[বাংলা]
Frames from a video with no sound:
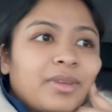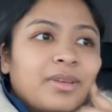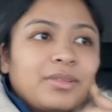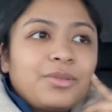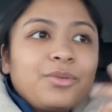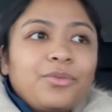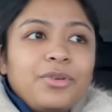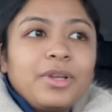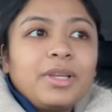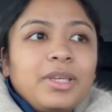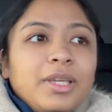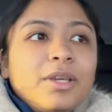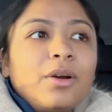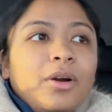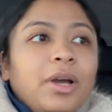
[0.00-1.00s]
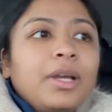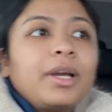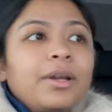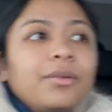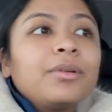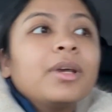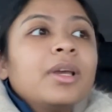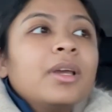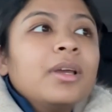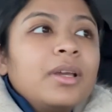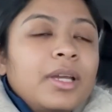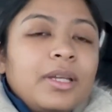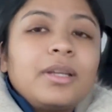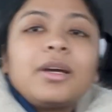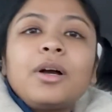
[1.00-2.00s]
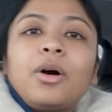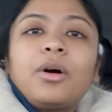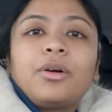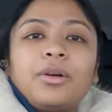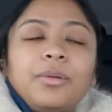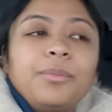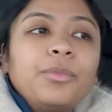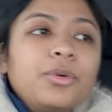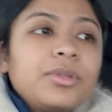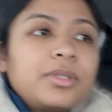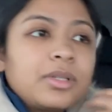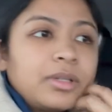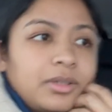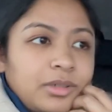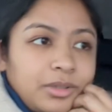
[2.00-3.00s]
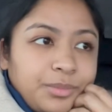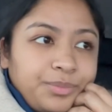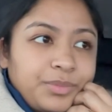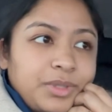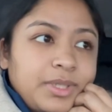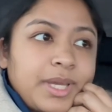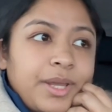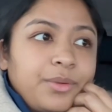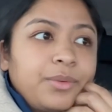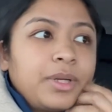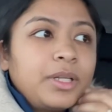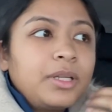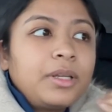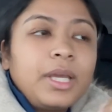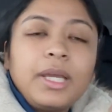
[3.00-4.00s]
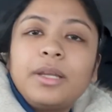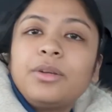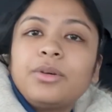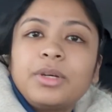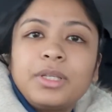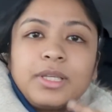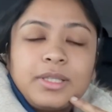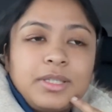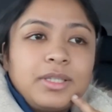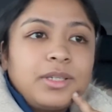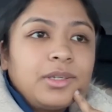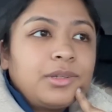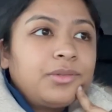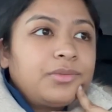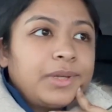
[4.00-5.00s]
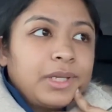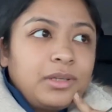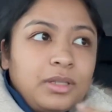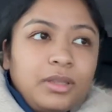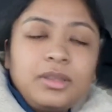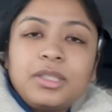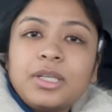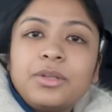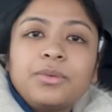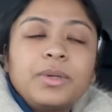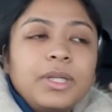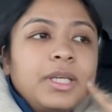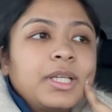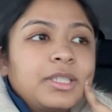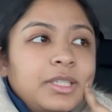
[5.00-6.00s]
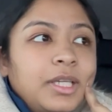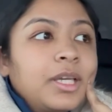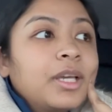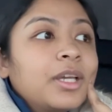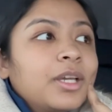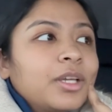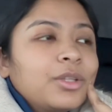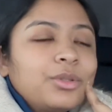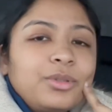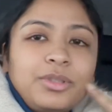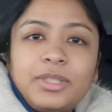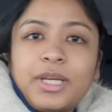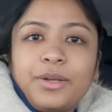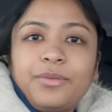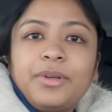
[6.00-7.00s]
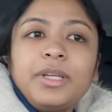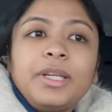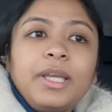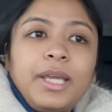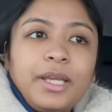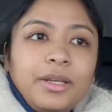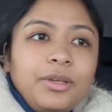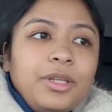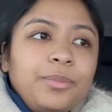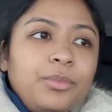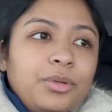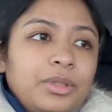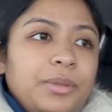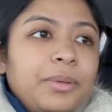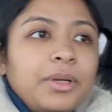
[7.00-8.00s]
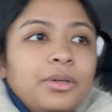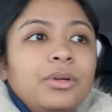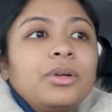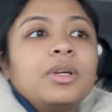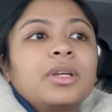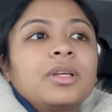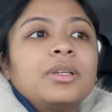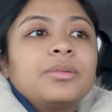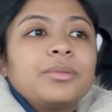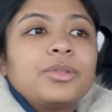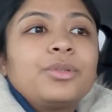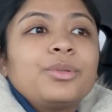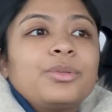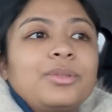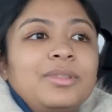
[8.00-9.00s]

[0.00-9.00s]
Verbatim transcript: স্নোফলে কি হয় কারণ এটা অলমোস্ট জানুয়ারির এন্ড হয়ে যাচ্ছে টোয়েন্টি জানুয়ারি আজকে তো জানুয়ারির এন্ডই বলতে পারো সো